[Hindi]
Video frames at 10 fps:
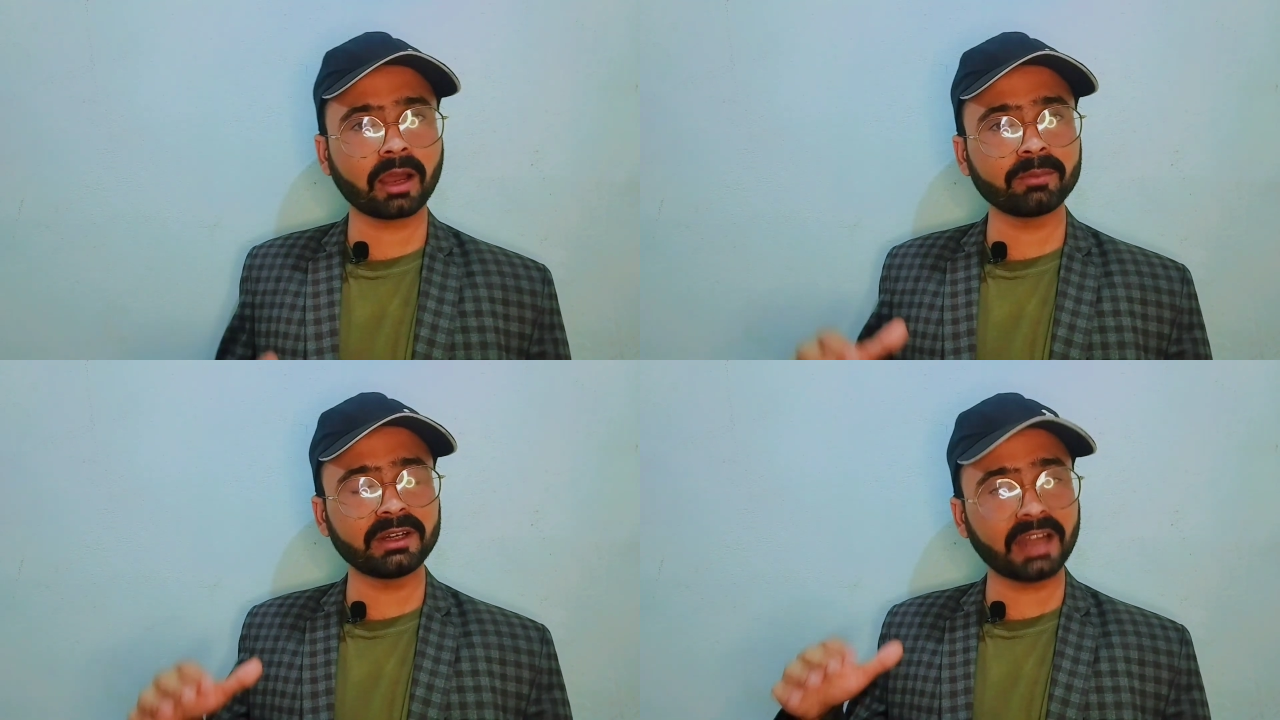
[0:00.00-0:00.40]

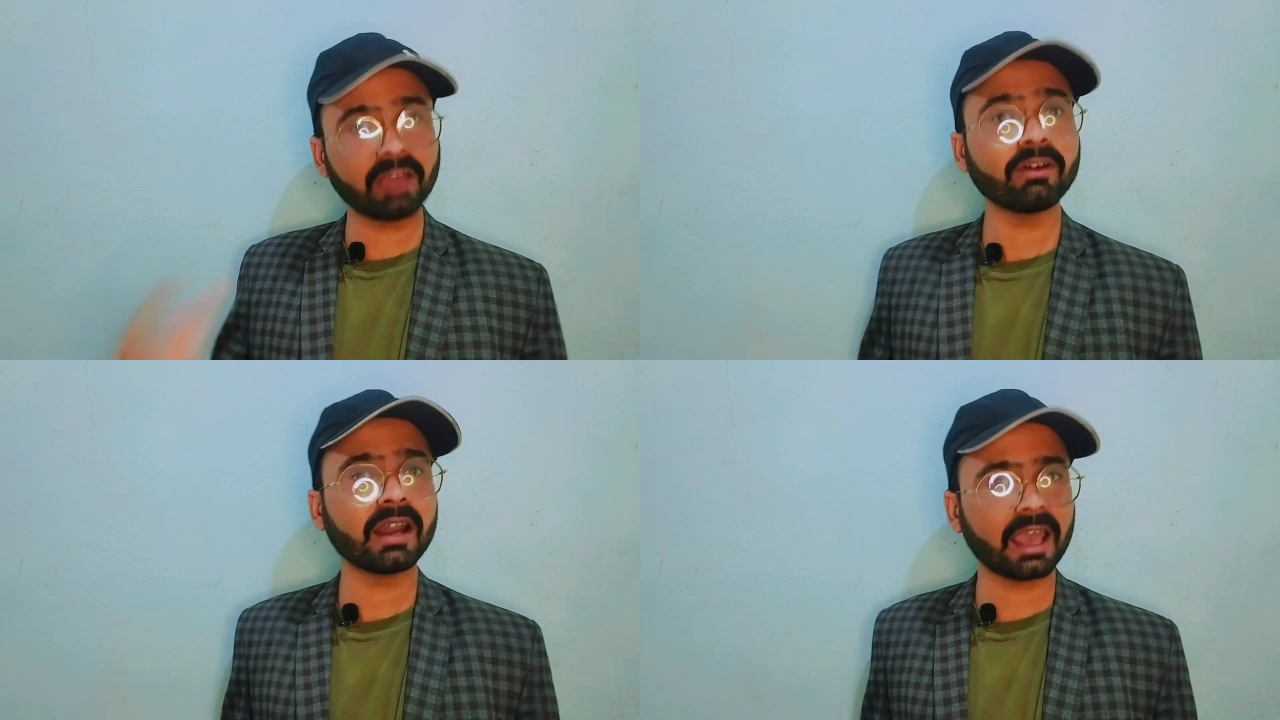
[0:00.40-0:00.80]
हम
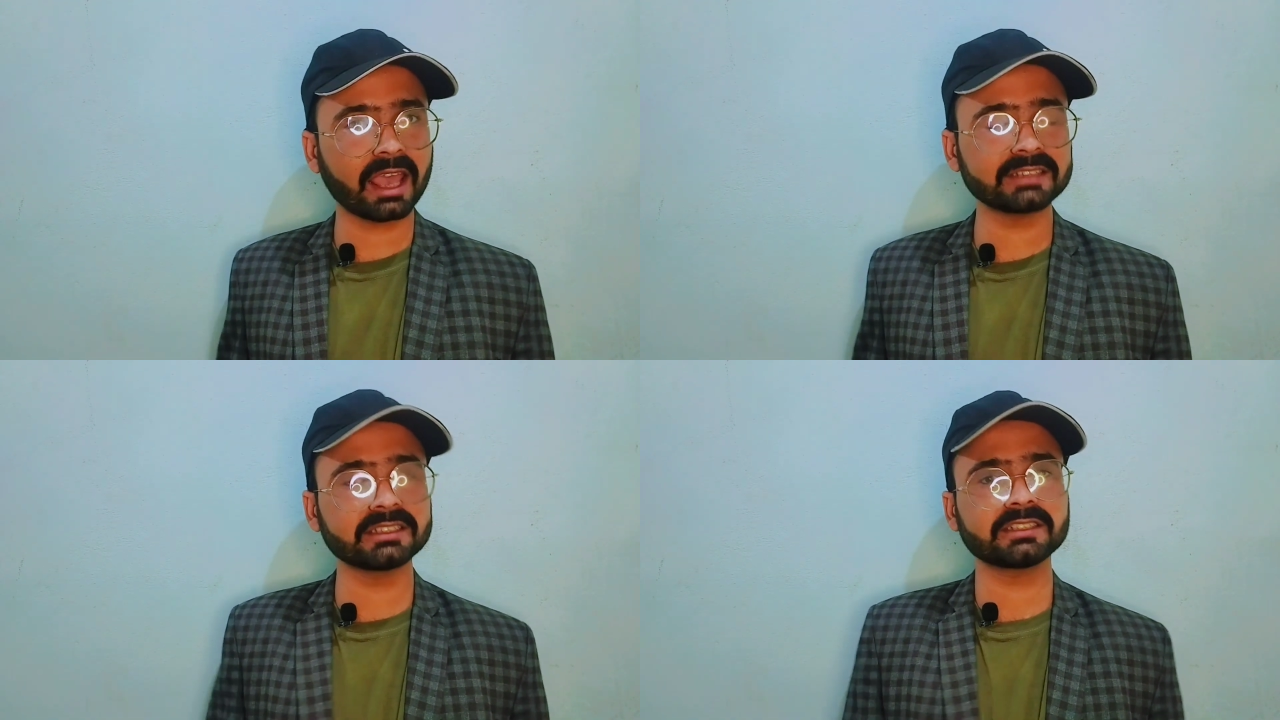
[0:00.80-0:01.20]
नेवल
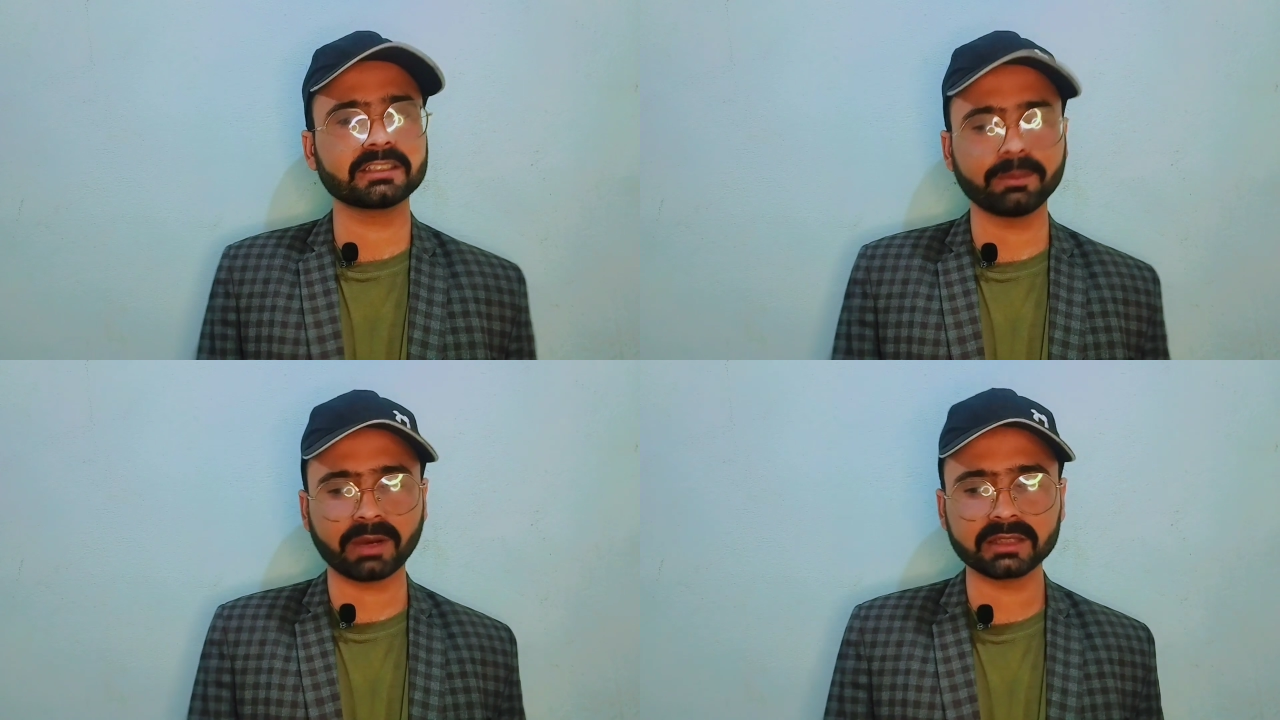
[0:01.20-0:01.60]
एसेट्स
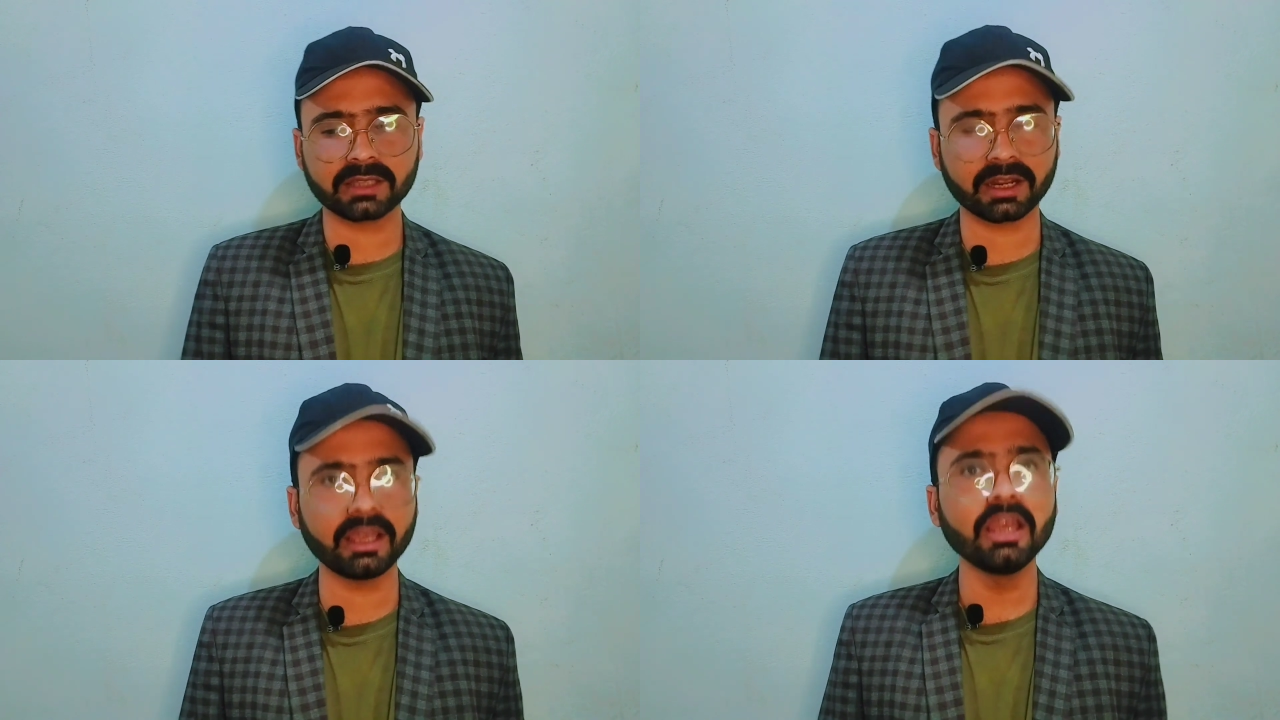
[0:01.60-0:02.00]
की बात
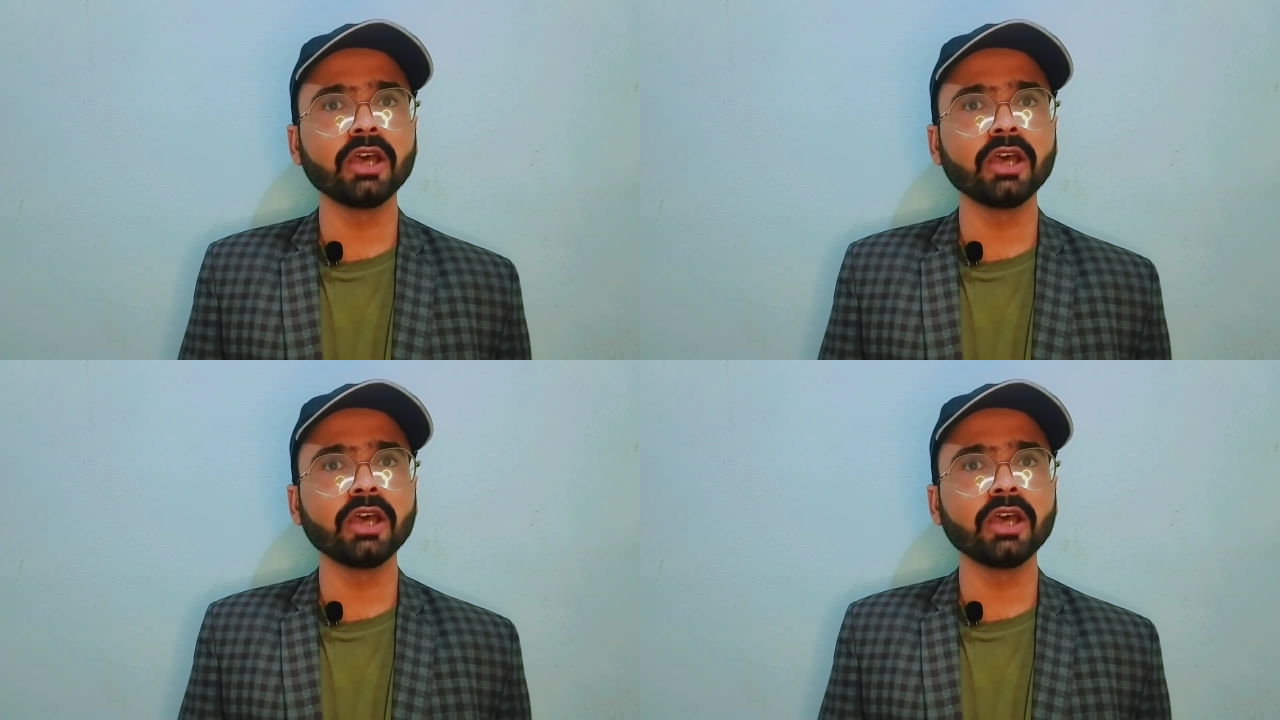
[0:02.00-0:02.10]
करें